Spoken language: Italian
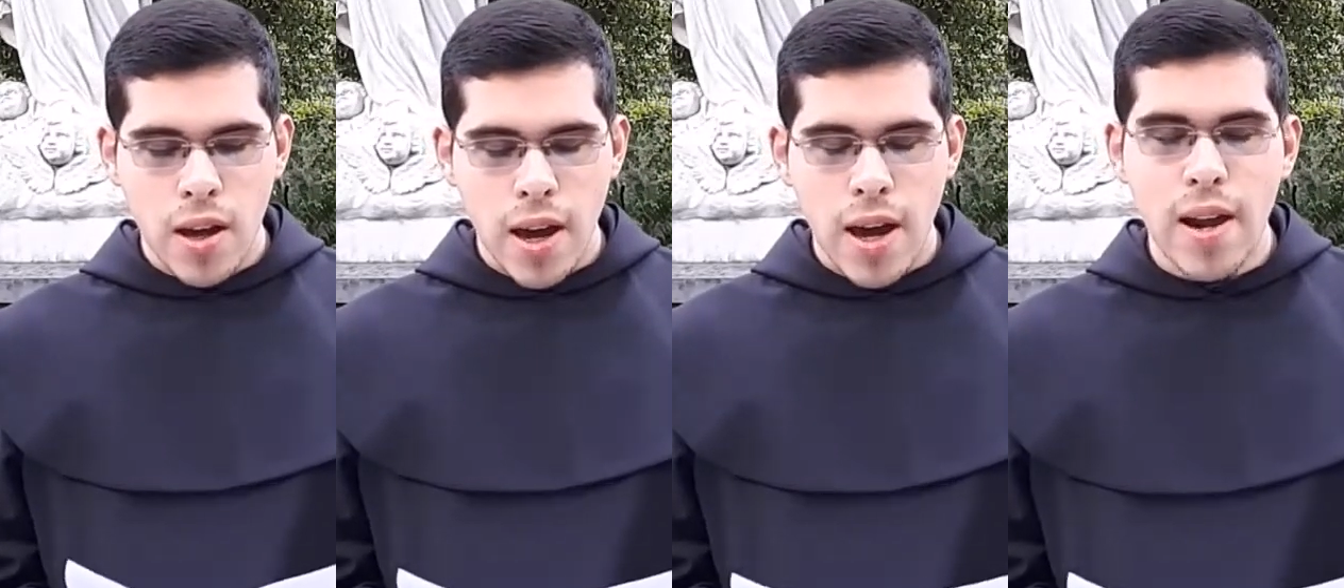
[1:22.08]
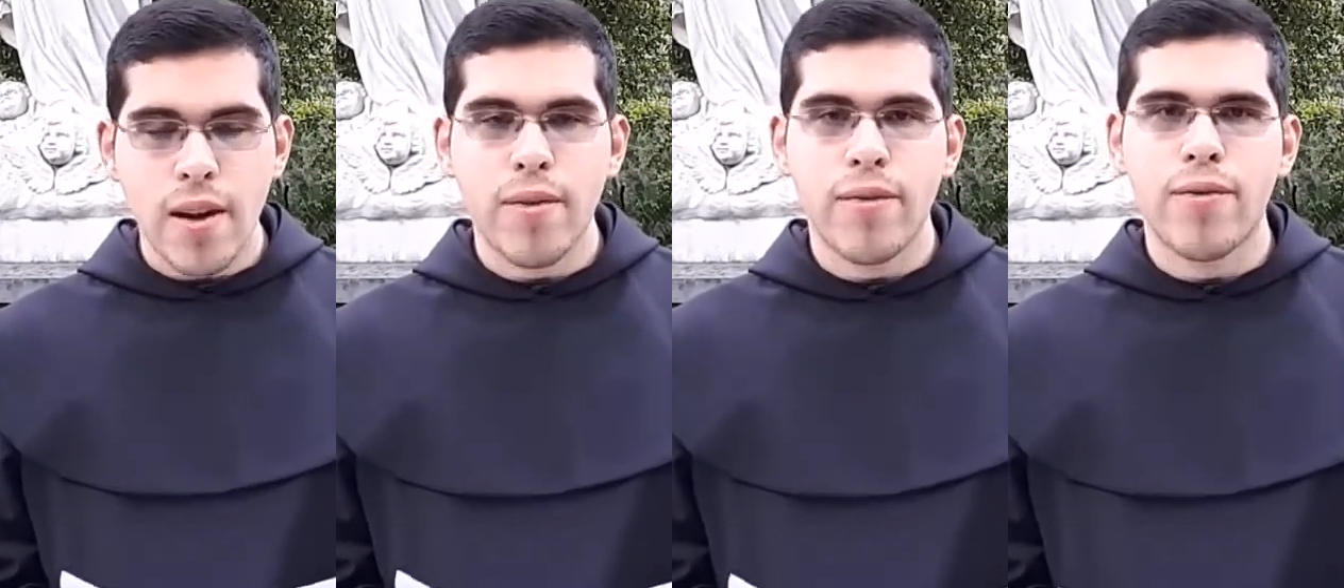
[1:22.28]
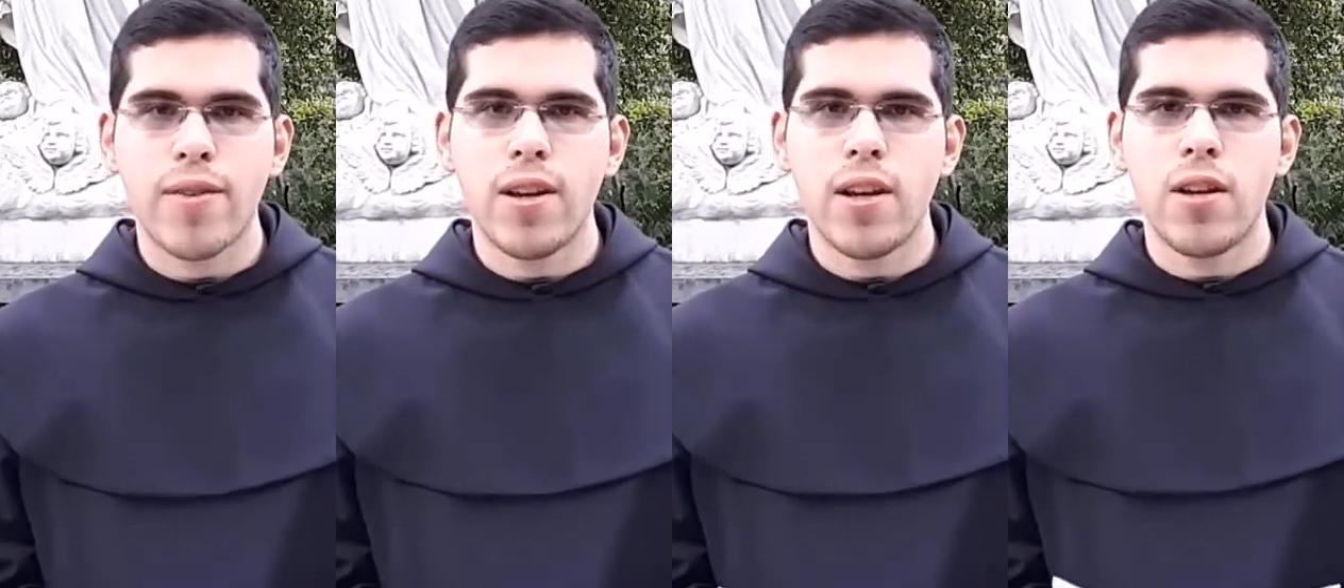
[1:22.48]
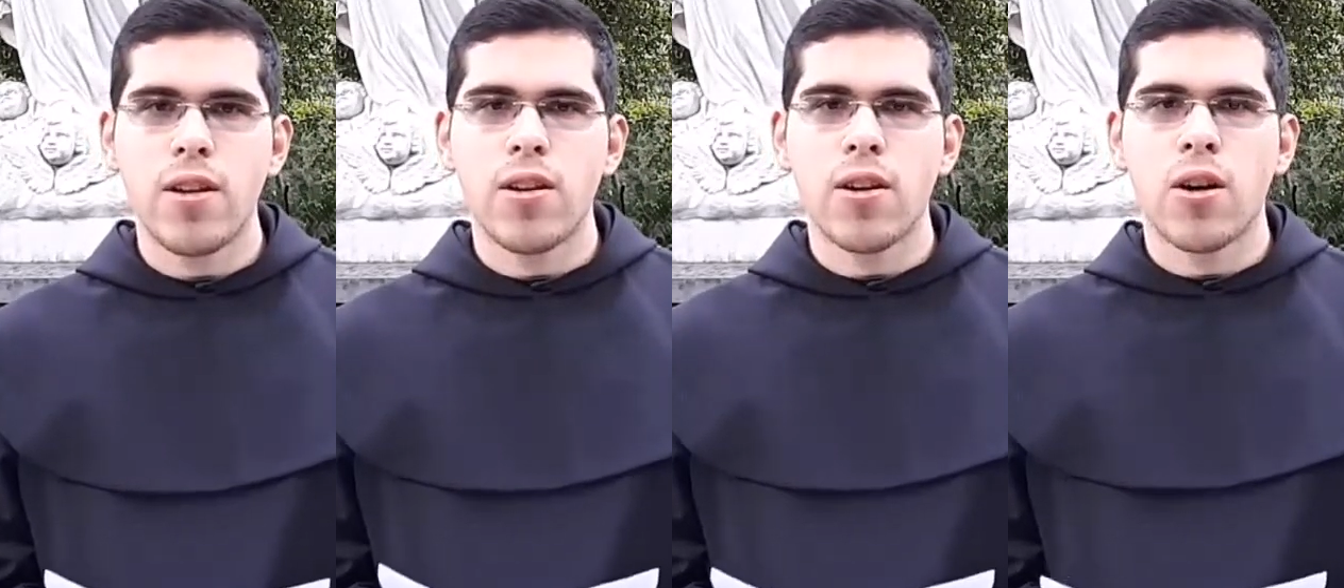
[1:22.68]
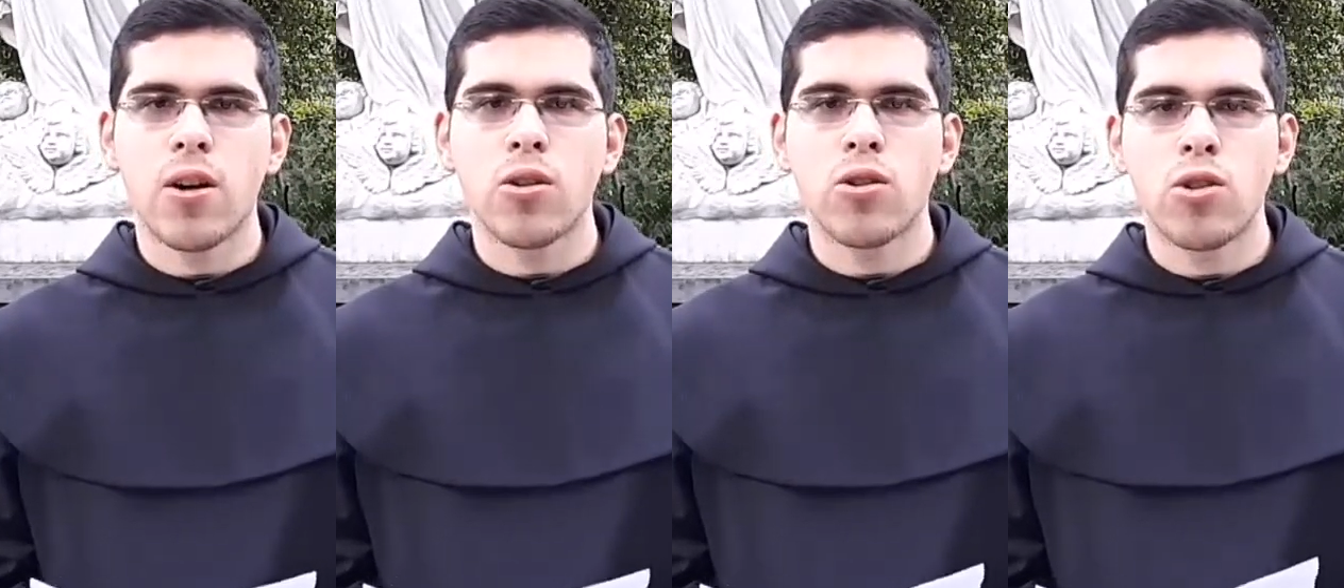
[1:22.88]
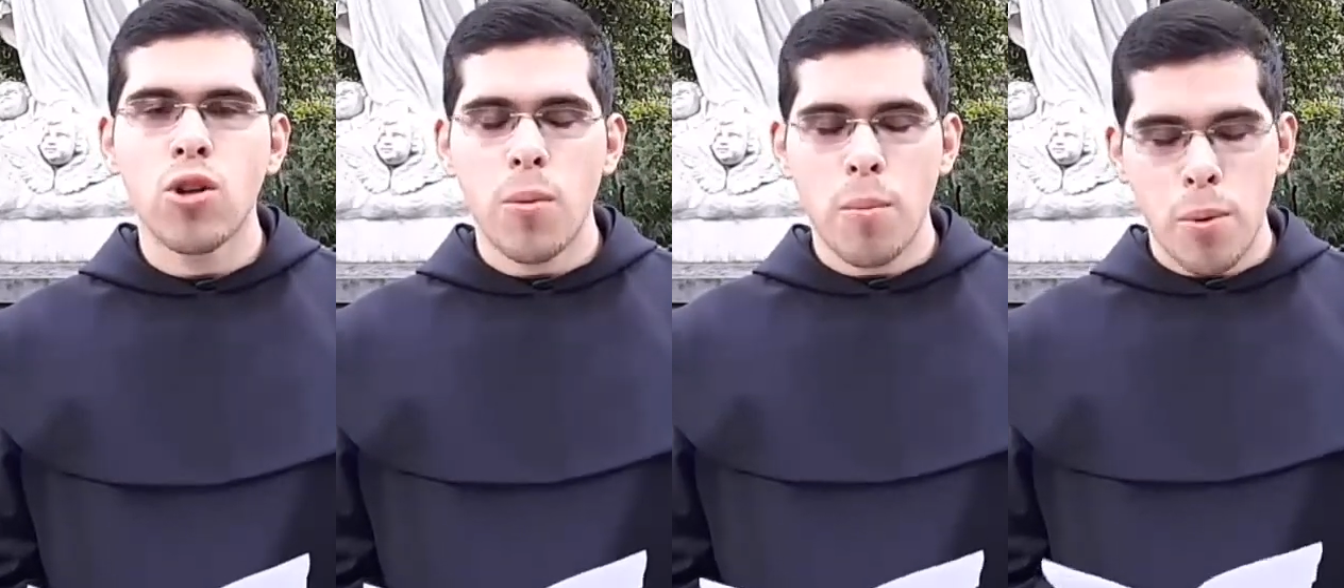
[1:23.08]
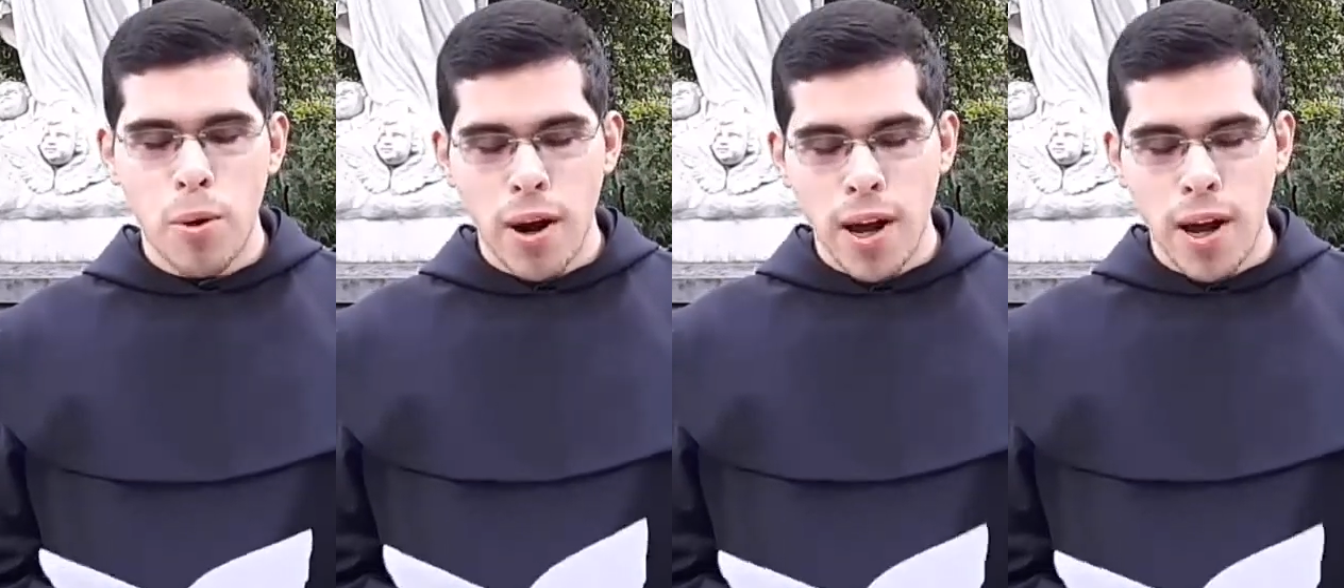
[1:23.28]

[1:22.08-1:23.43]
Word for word: e il Figlio, dopo